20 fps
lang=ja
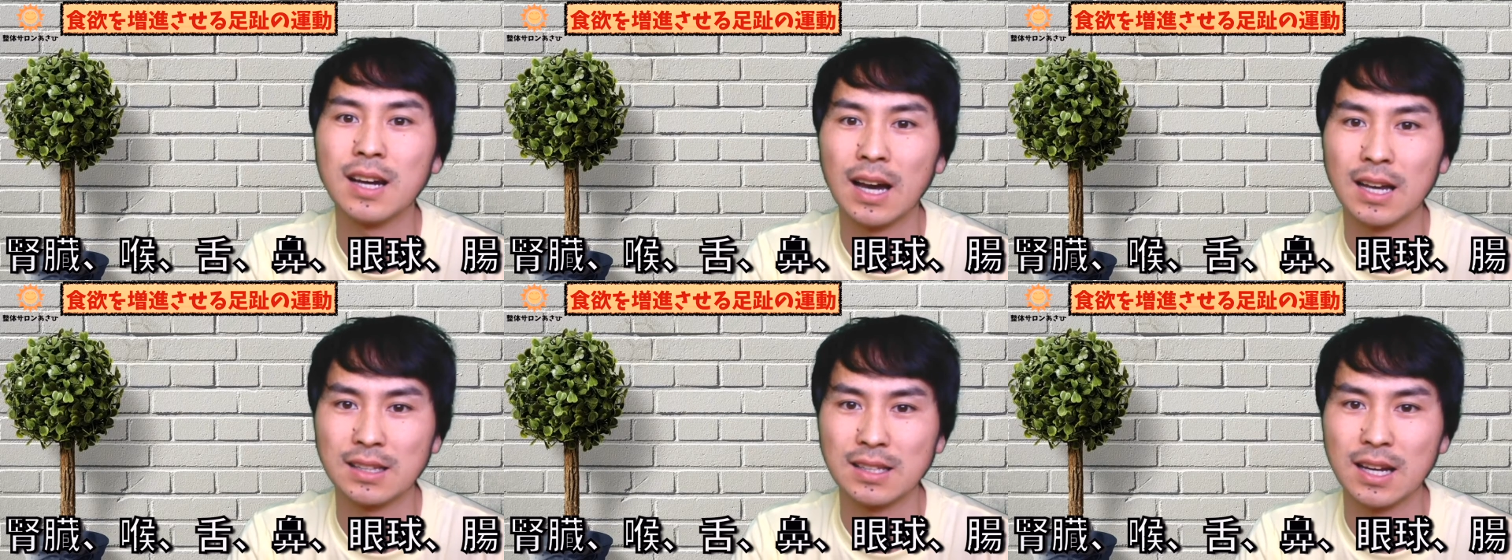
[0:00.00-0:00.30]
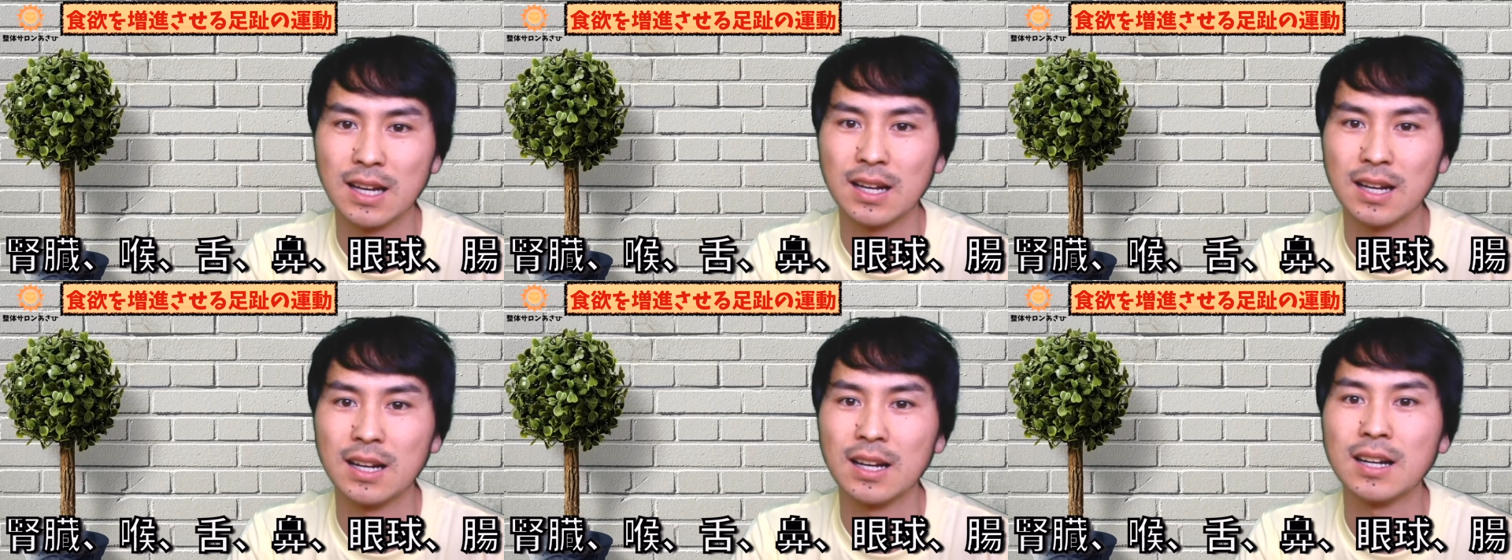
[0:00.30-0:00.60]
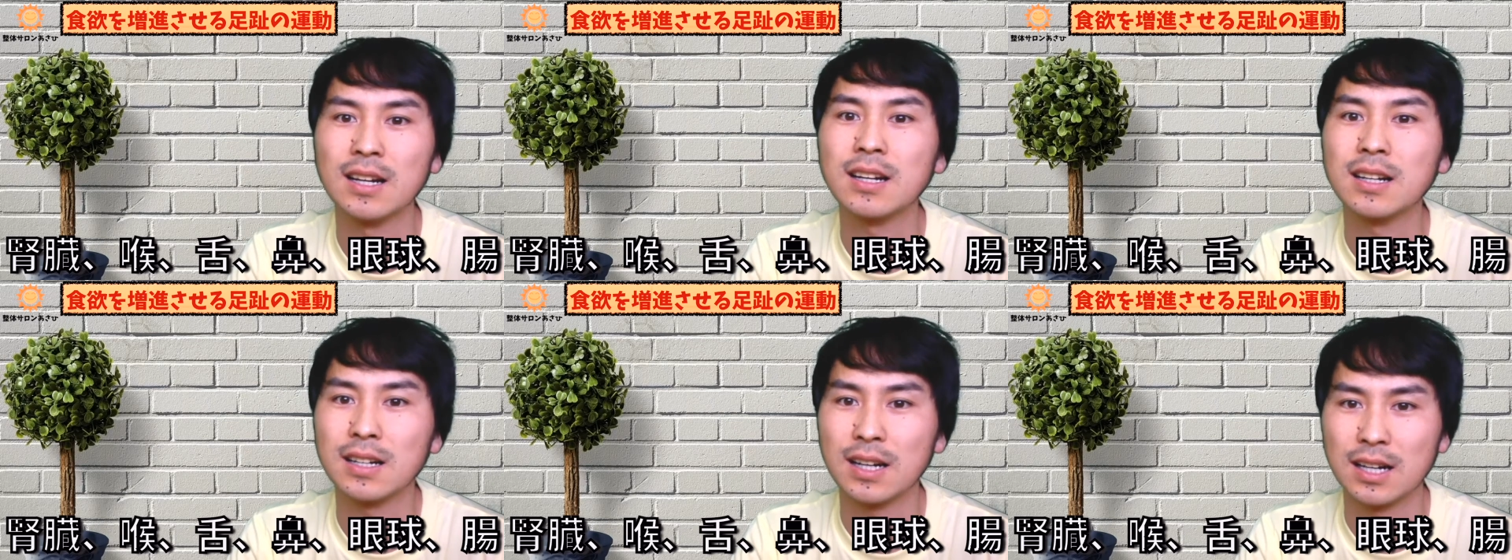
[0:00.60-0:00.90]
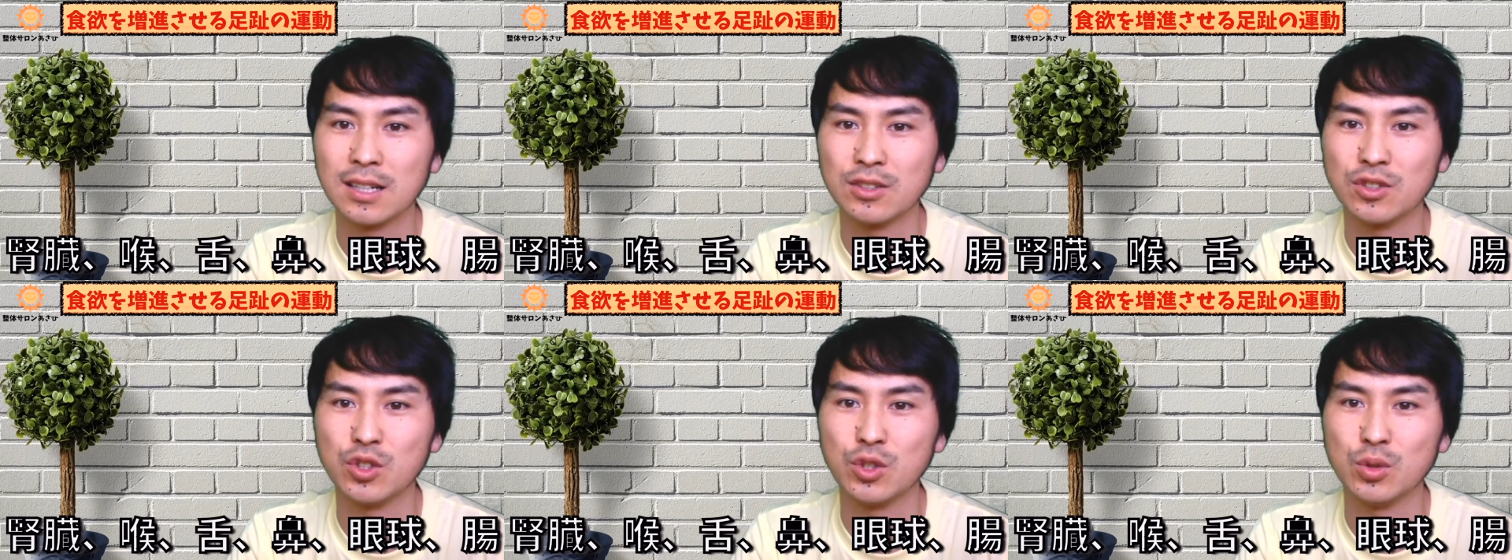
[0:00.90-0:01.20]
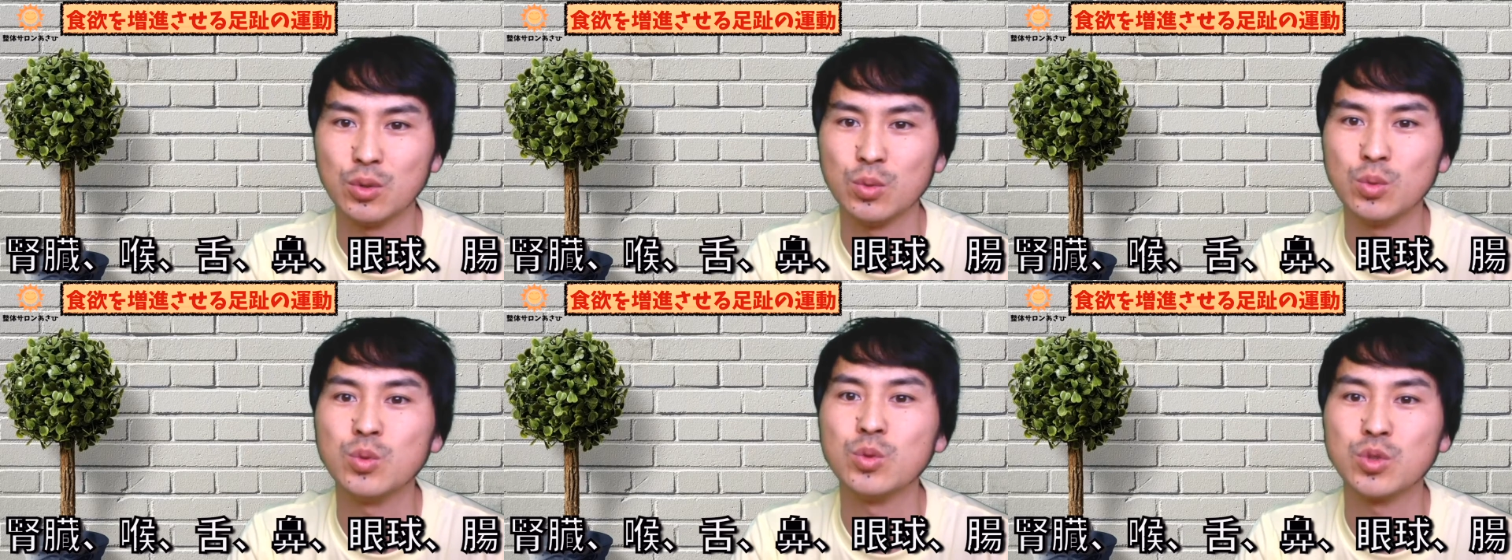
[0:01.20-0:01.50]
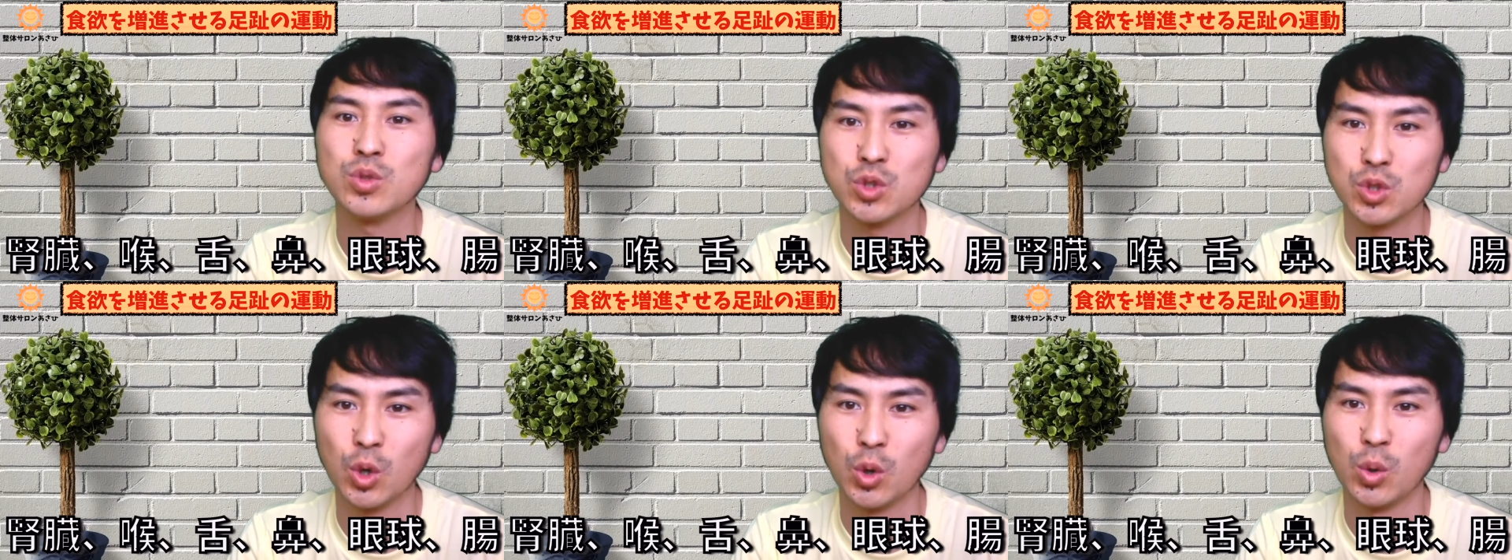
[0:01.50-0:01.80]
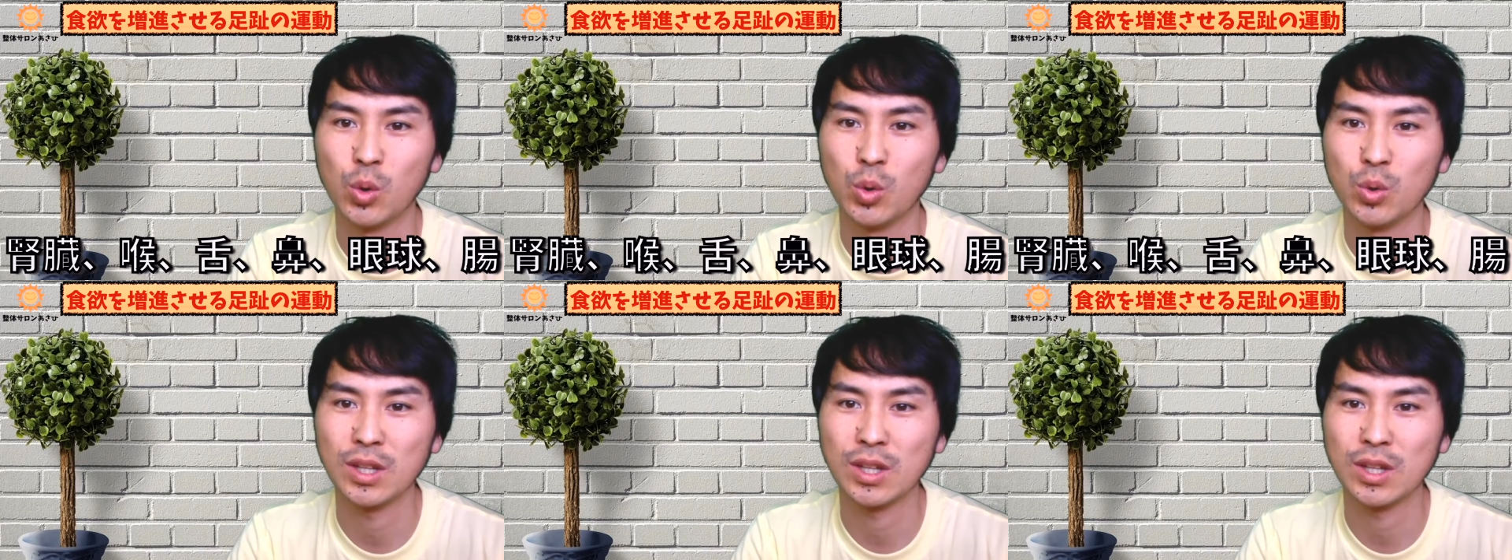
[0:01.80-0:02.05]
鼻眼球腸